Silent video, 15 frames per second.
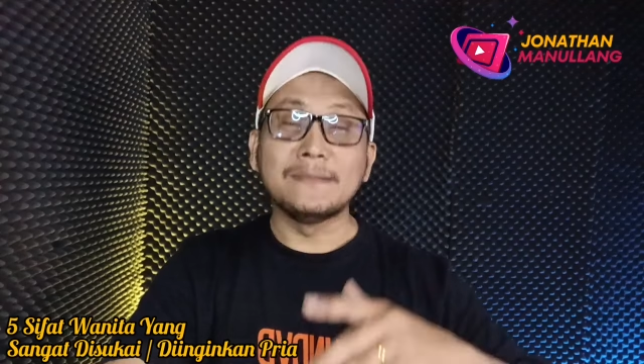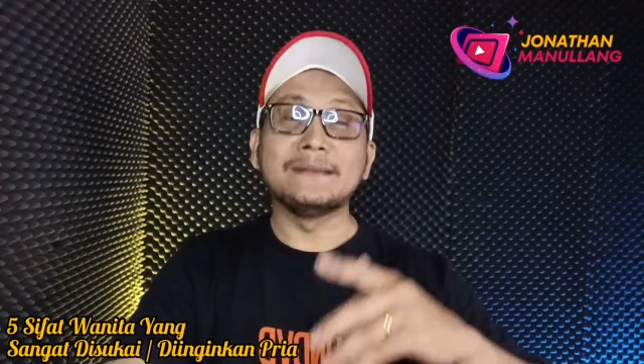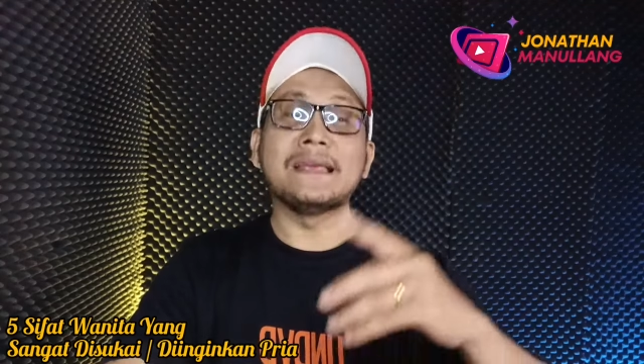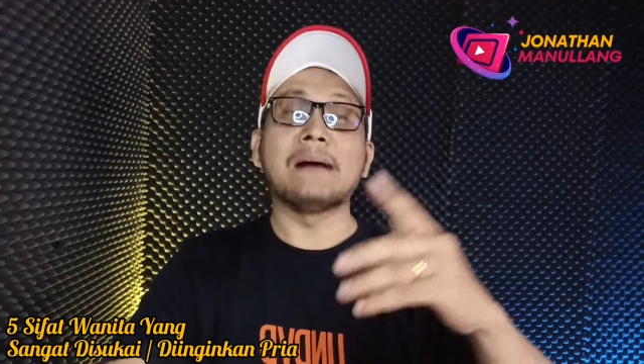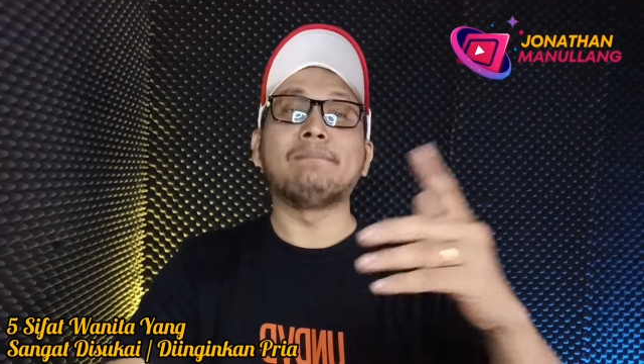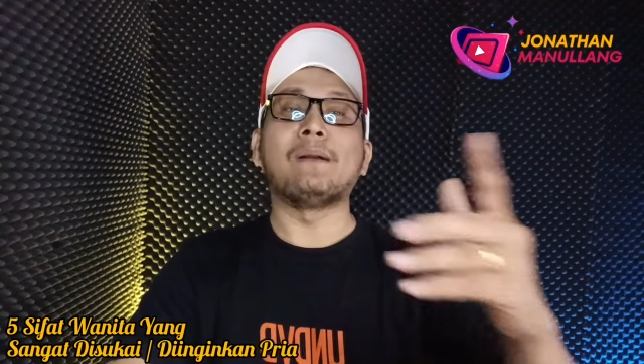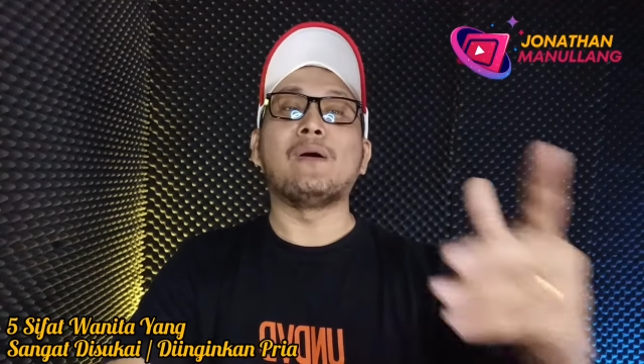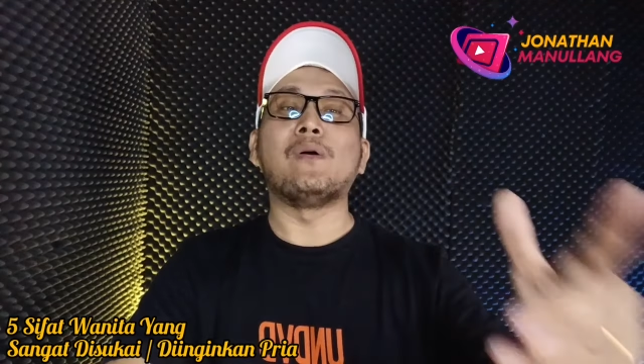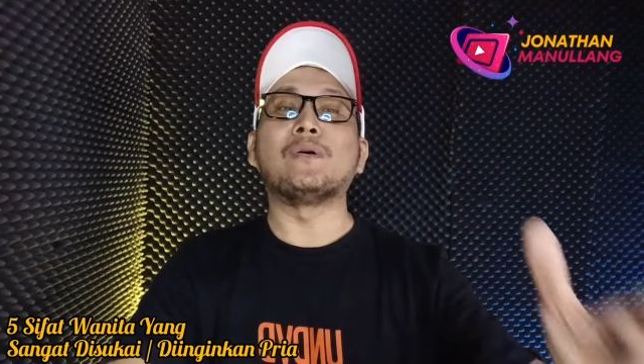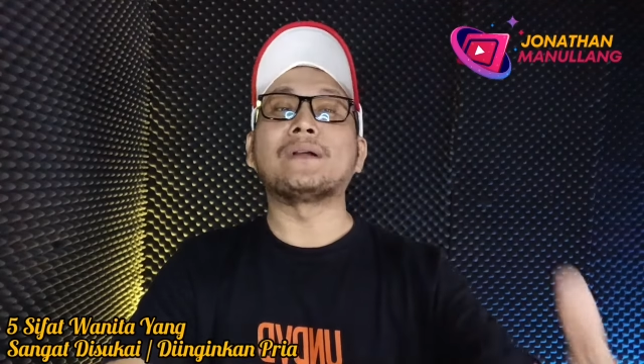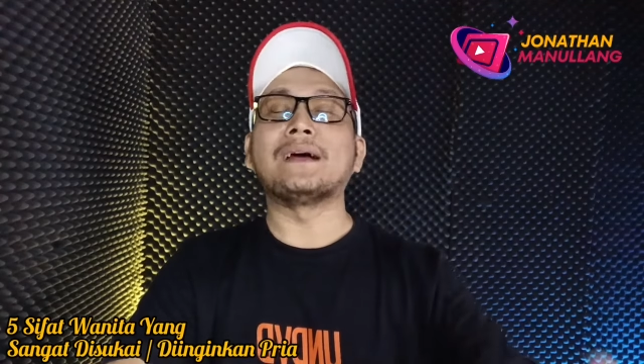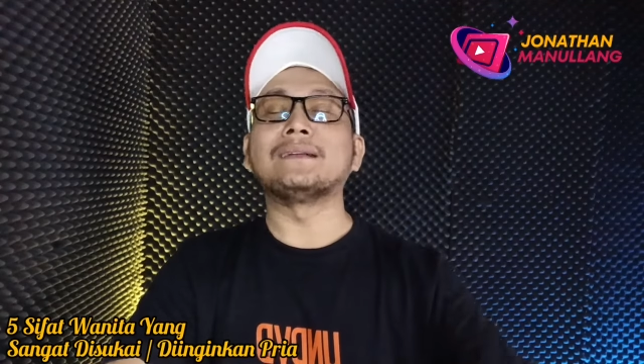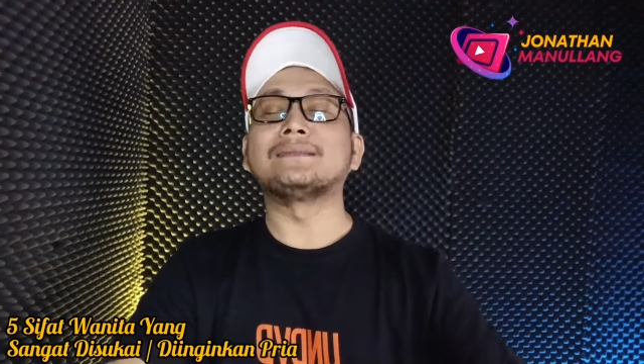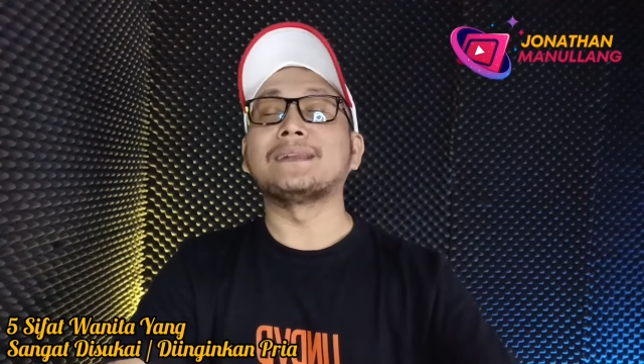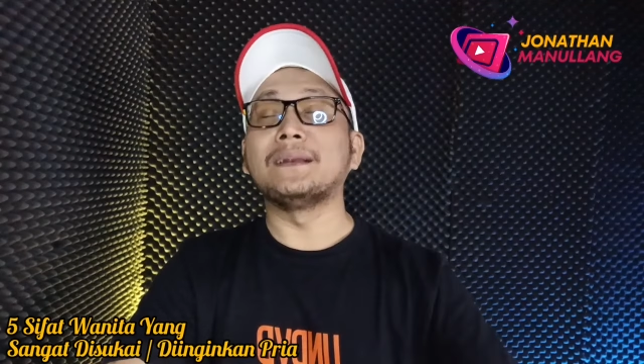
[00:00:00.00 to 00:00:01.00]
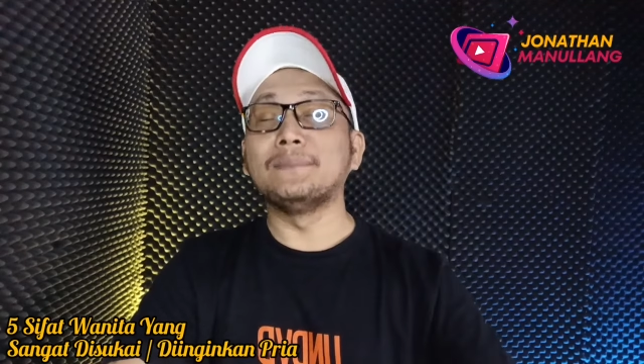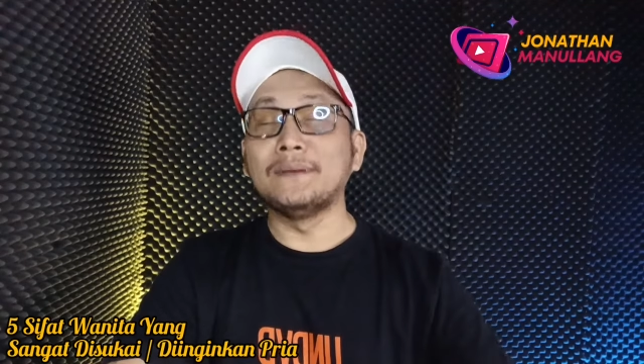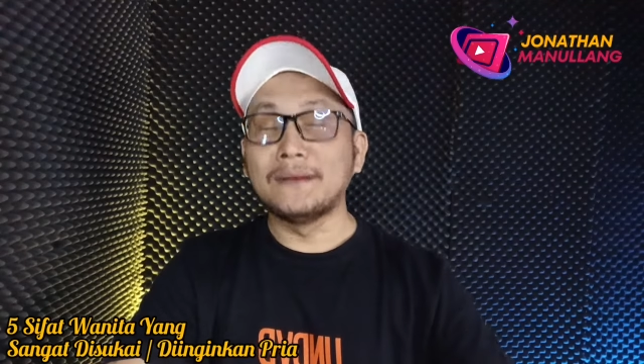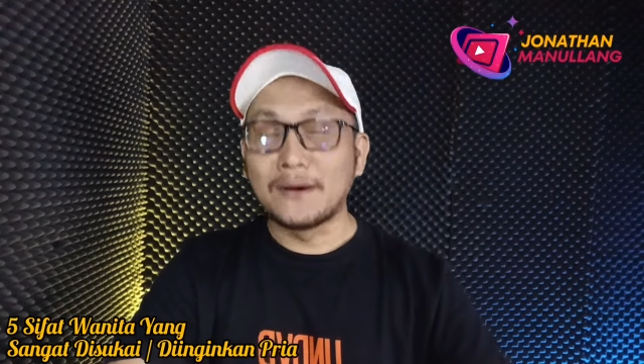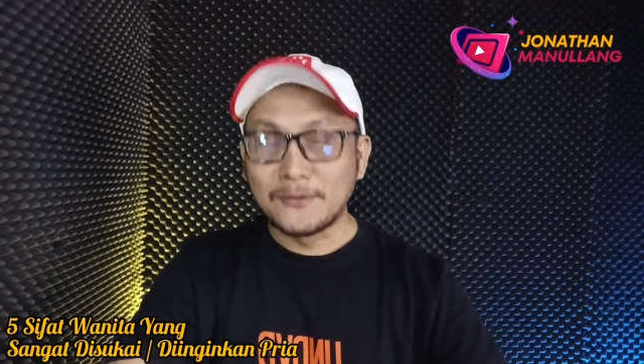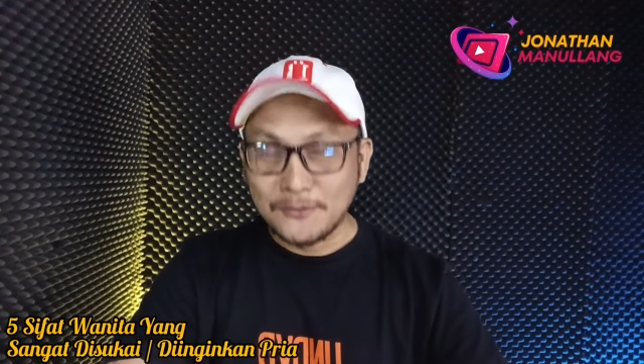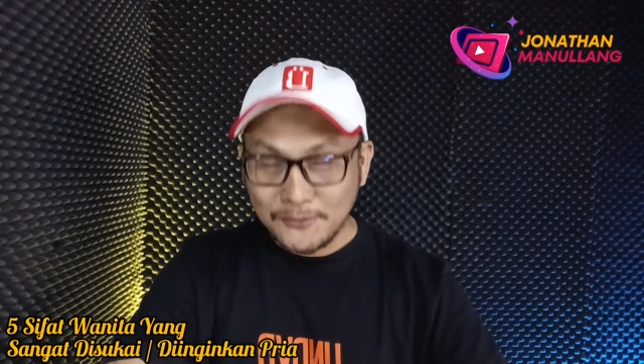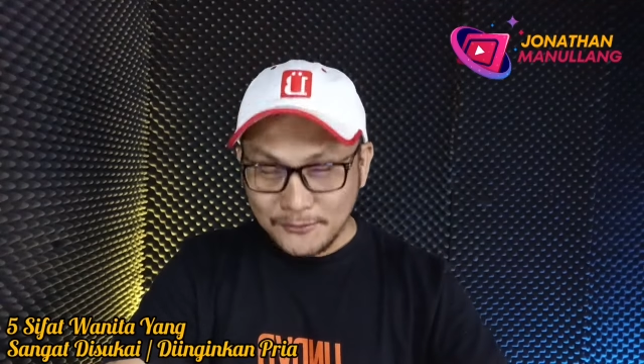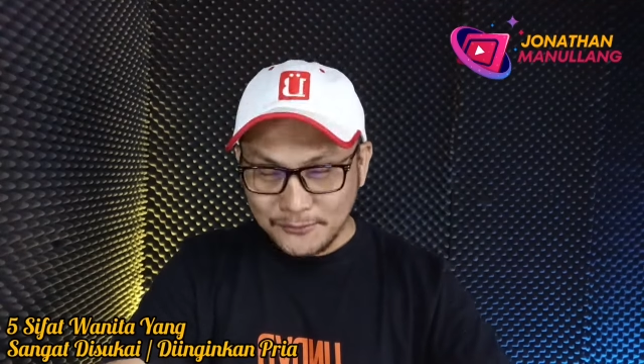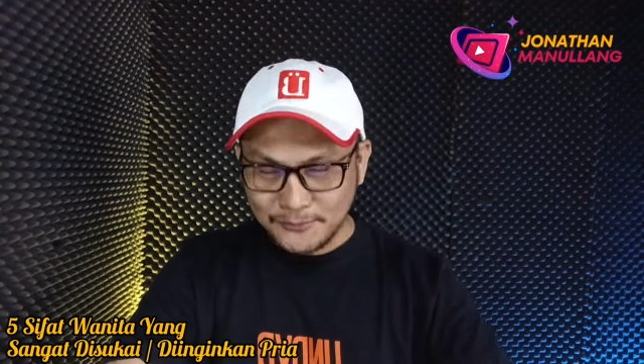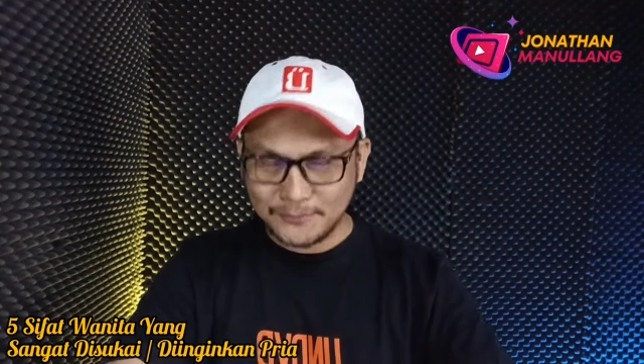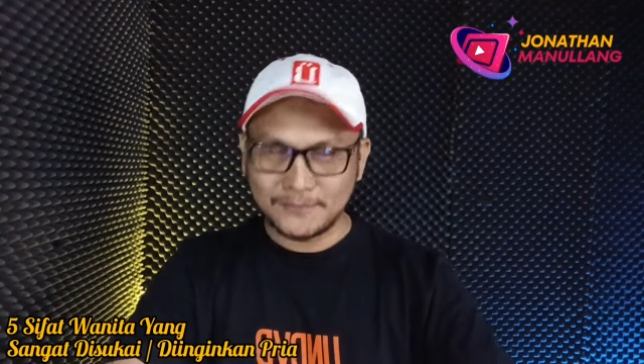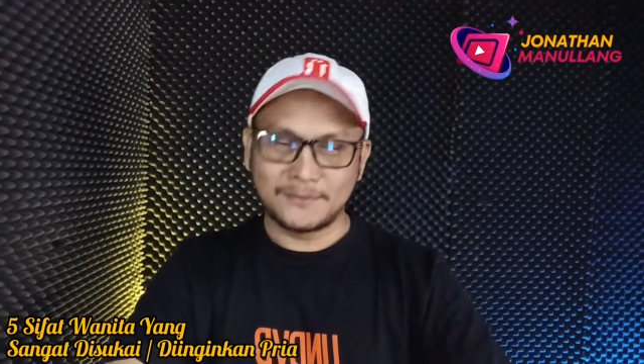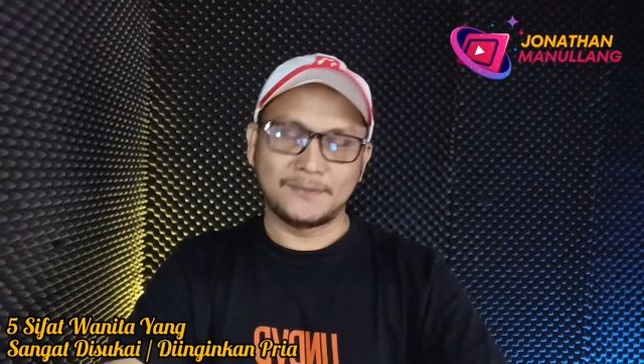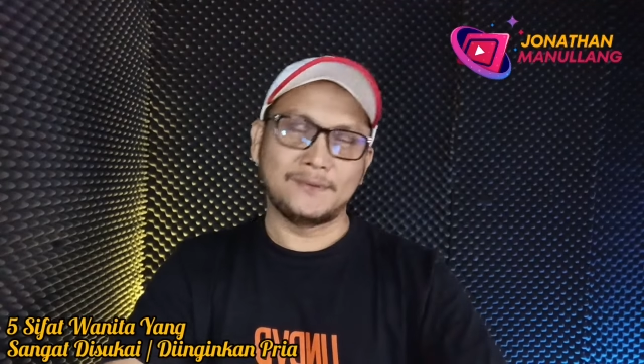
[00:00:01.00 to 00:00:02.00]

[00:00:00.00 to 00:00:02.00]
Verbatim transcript: menyapa orang terlebih dahulu,